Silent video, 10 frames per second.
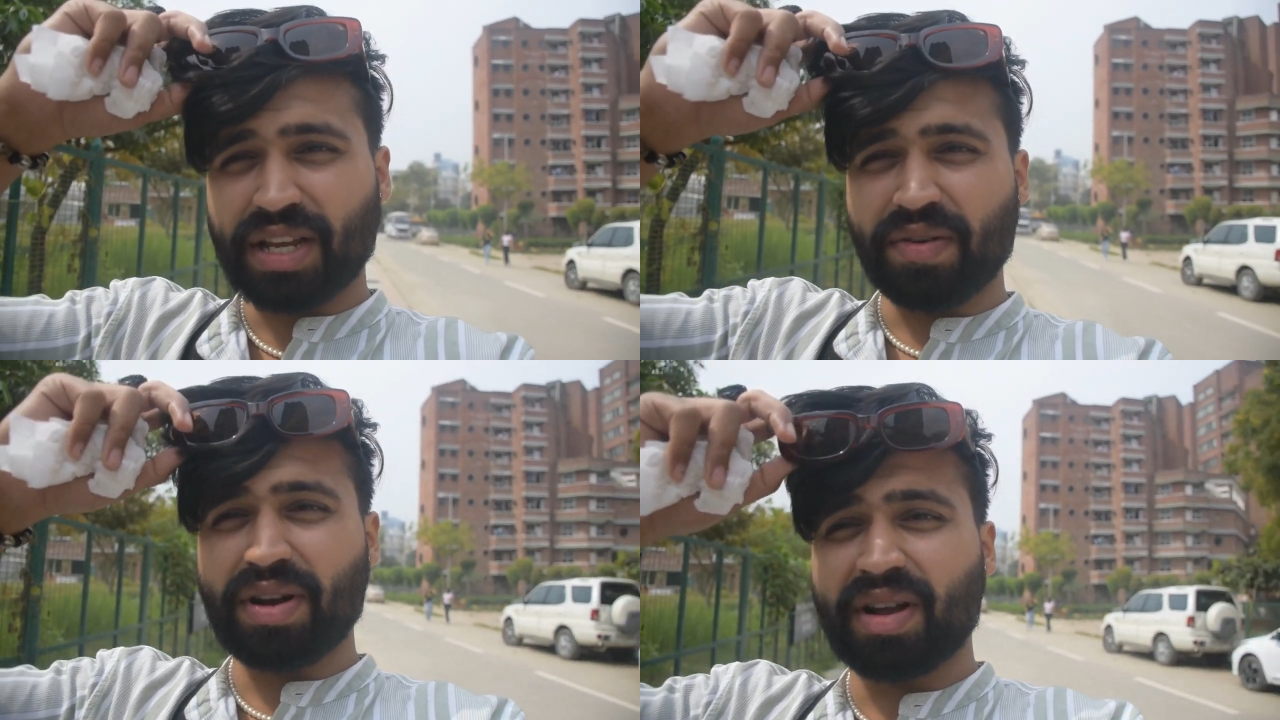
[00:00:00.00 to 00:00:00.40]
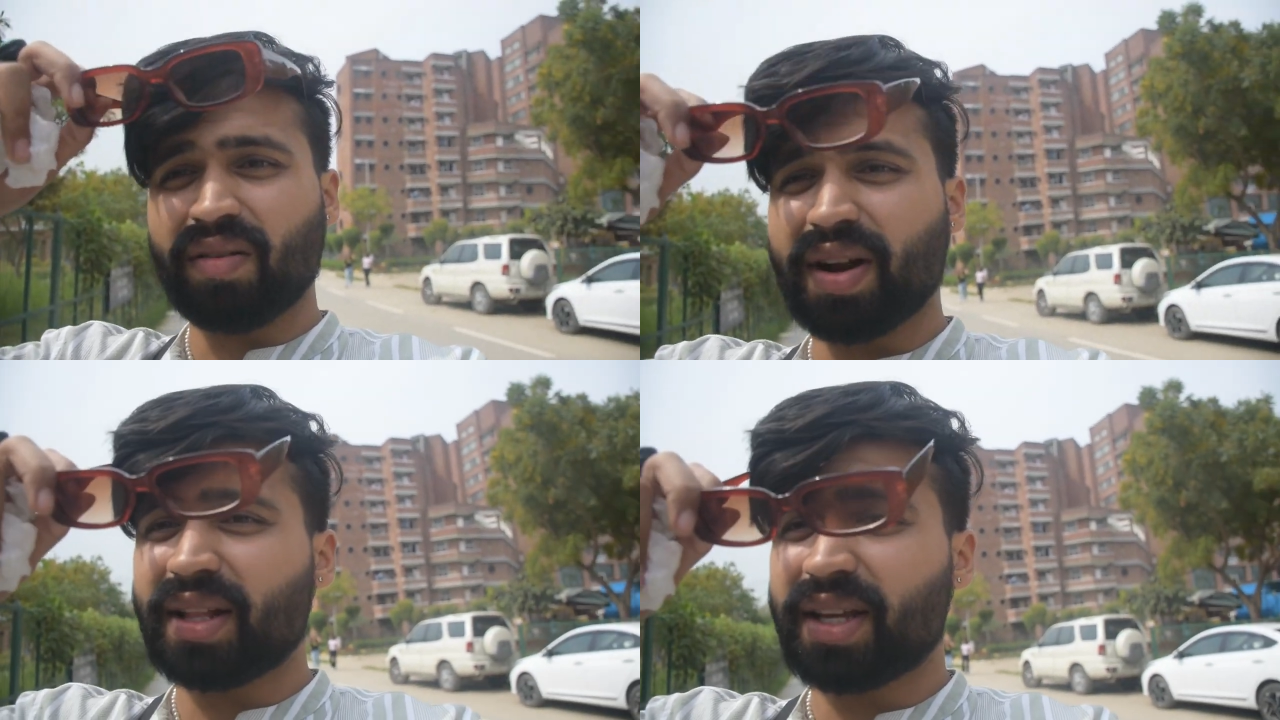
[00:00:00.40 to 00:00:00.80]
सेवन
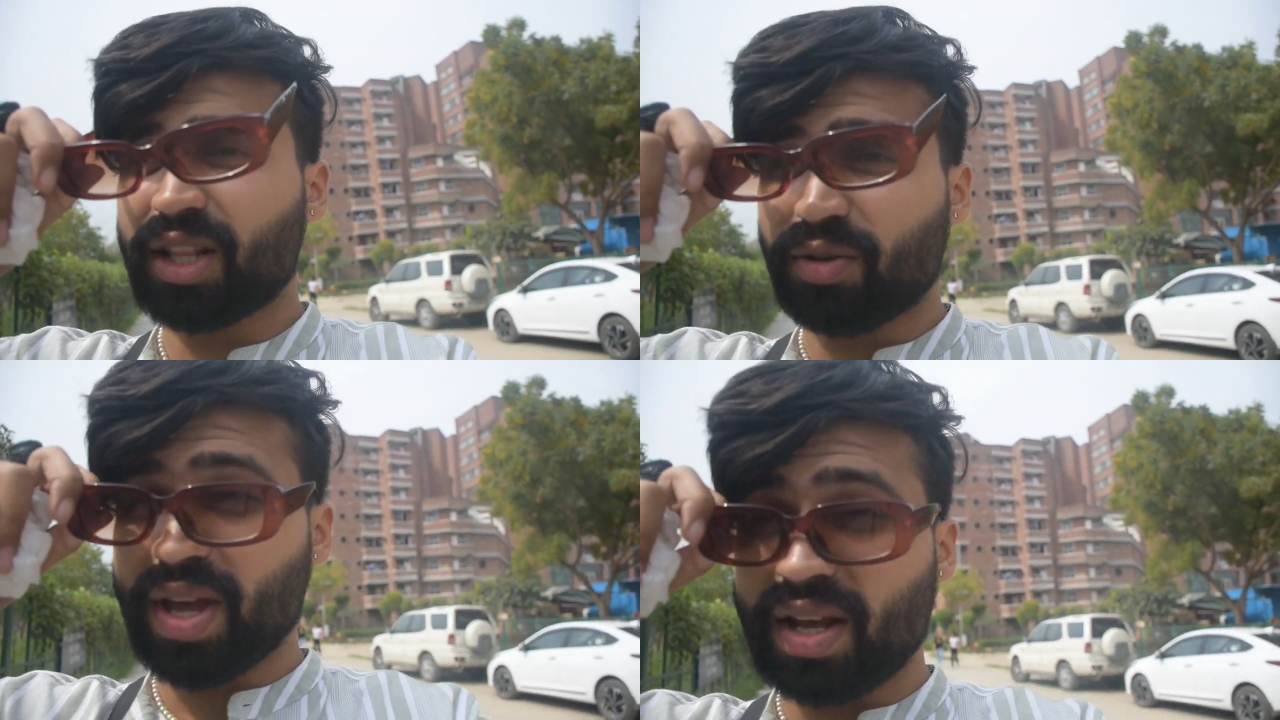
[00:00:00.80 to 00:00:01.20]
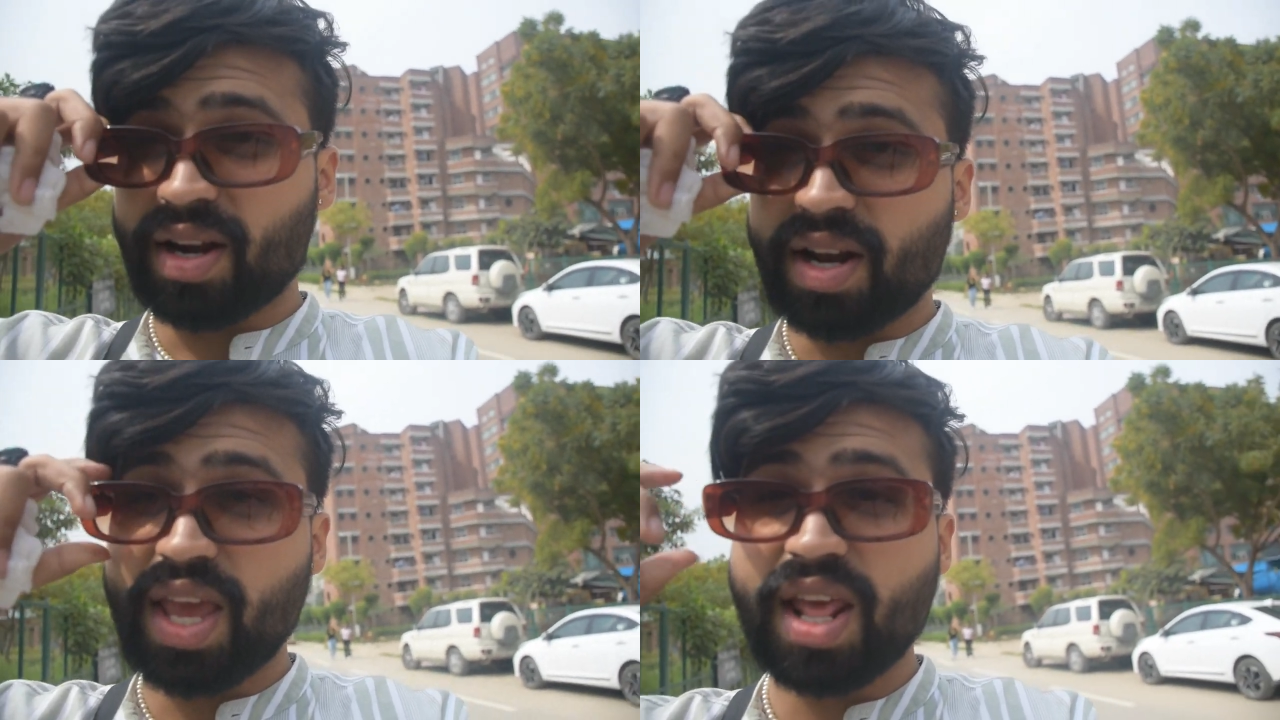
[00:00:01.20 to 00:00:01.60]
कर रहे थे तो एक
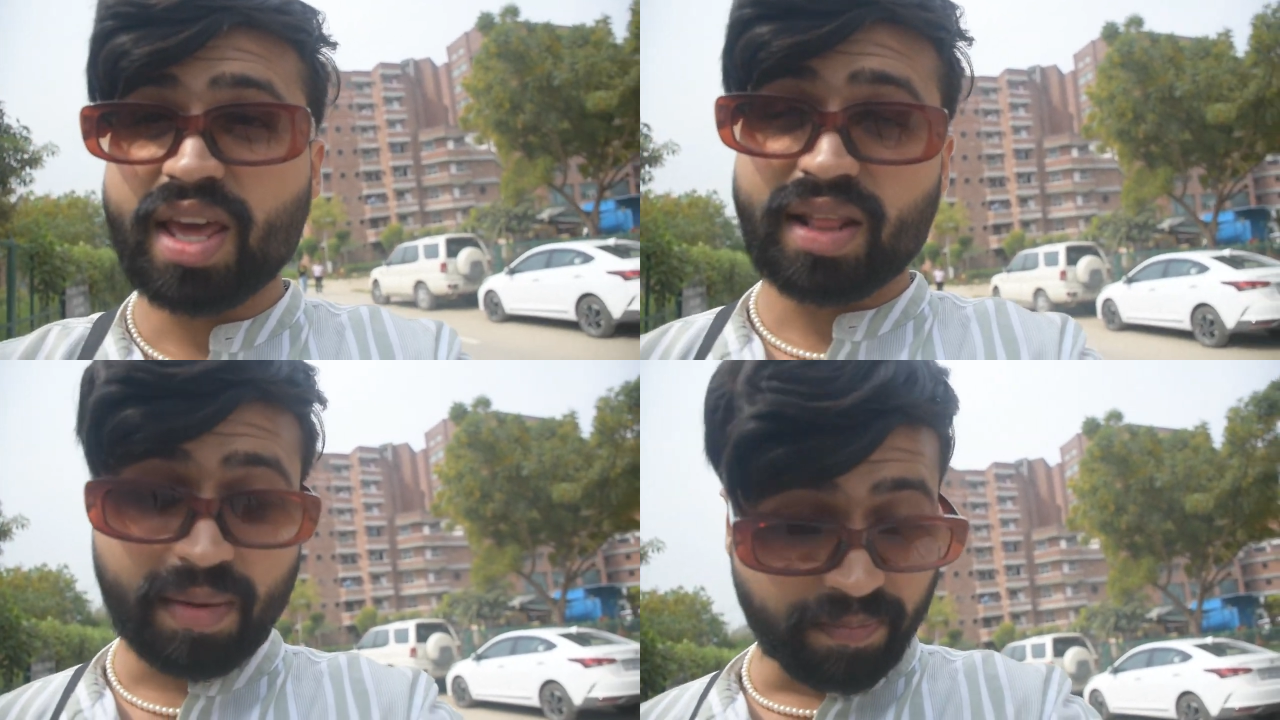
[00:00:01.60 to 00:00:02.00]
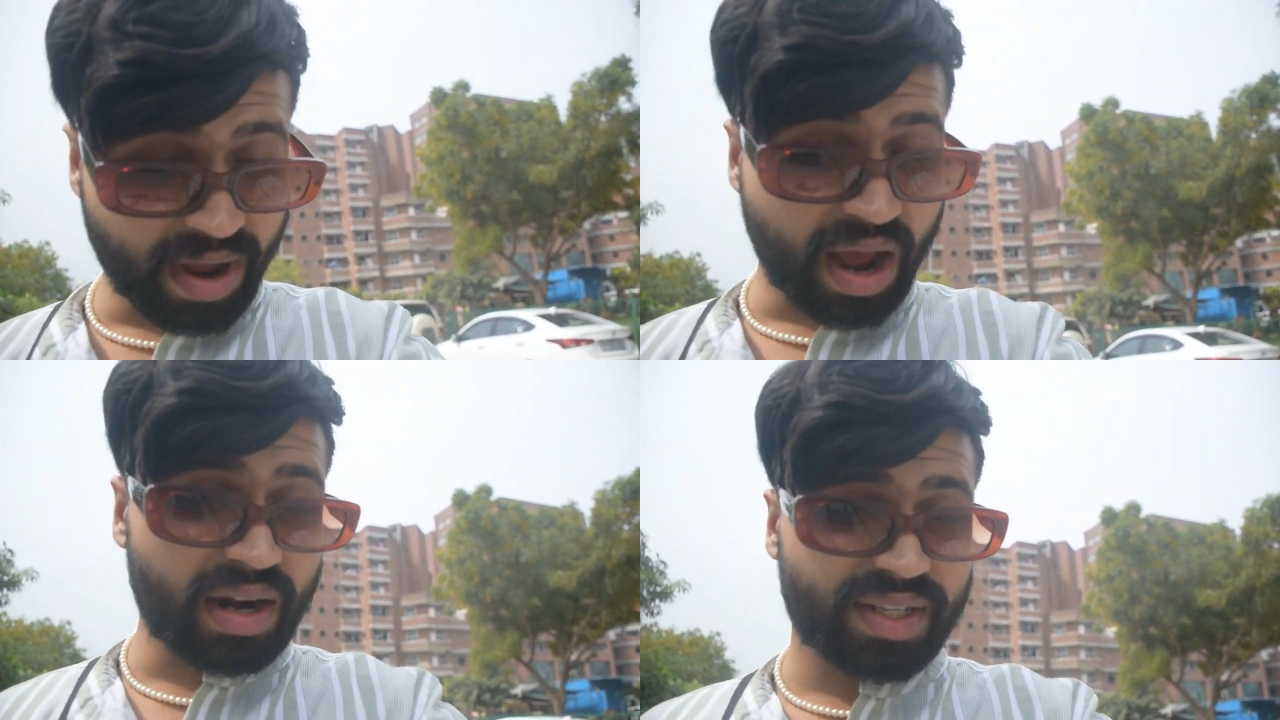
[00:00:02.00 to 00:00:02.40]
लड़की ने इतने
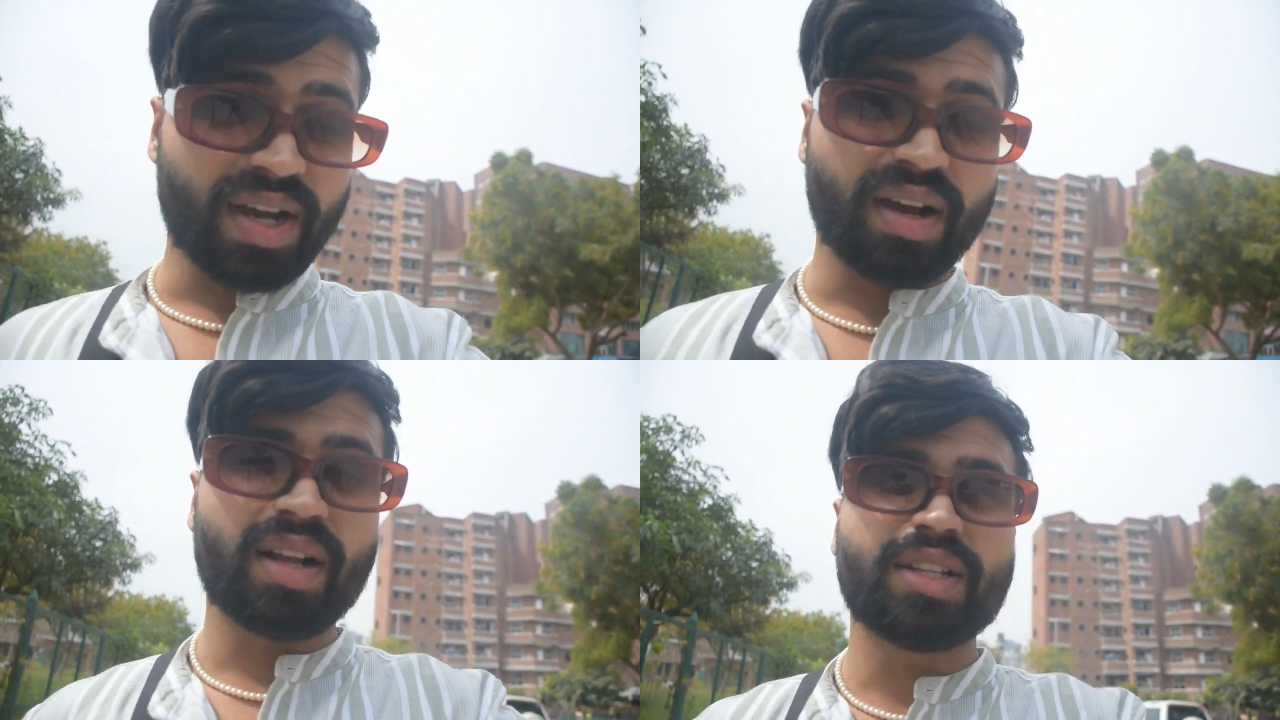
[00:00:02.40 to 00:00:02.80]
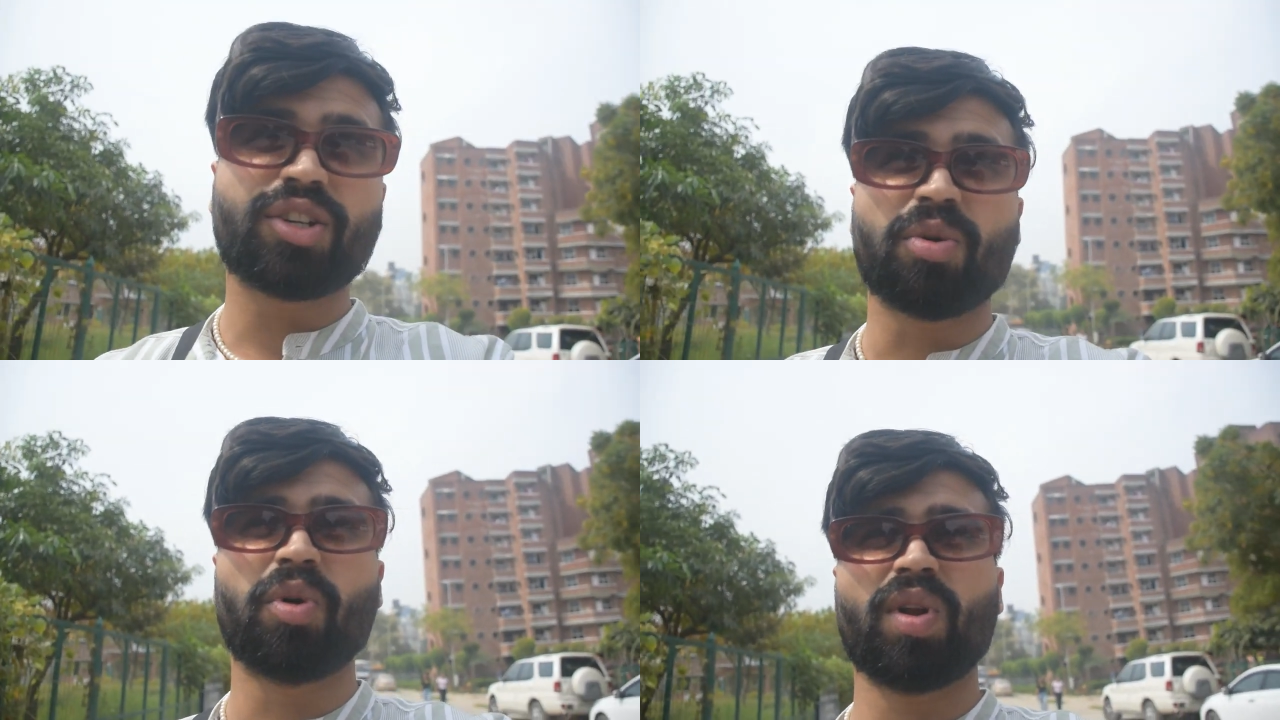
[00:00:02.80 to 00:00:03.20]
प्यार से अंकल
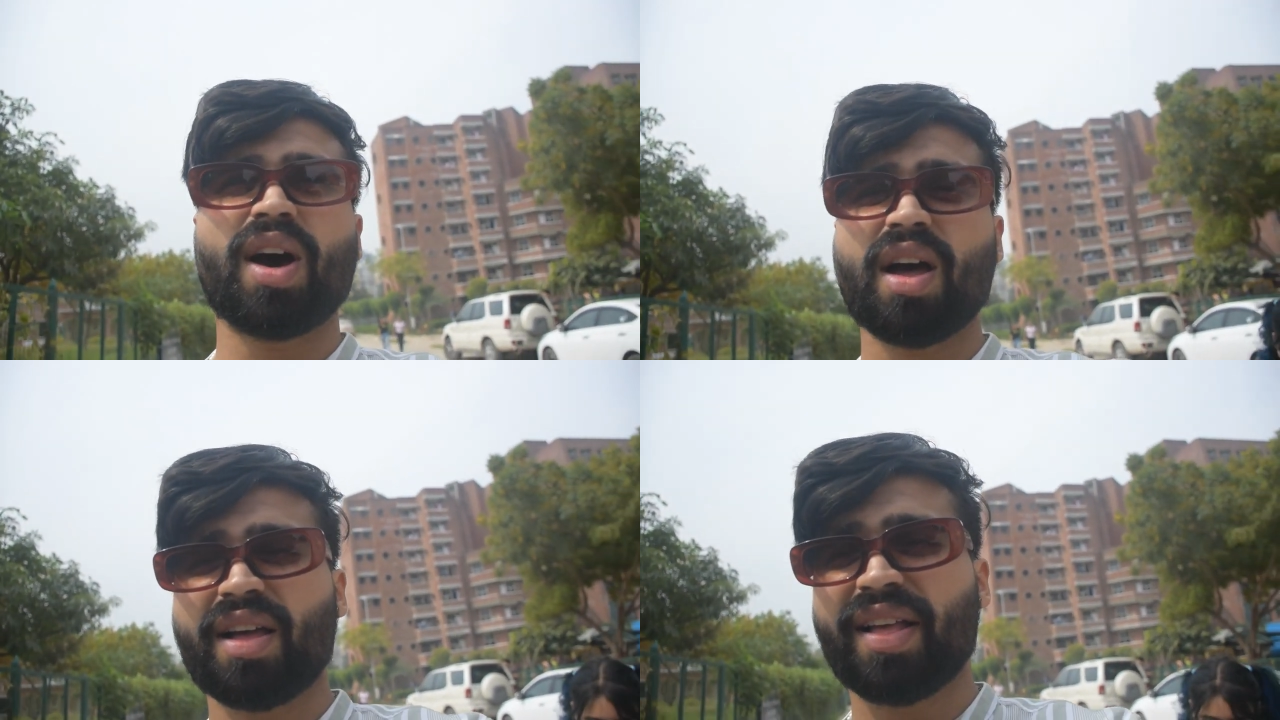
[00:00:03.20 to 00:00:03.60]
जी को बोला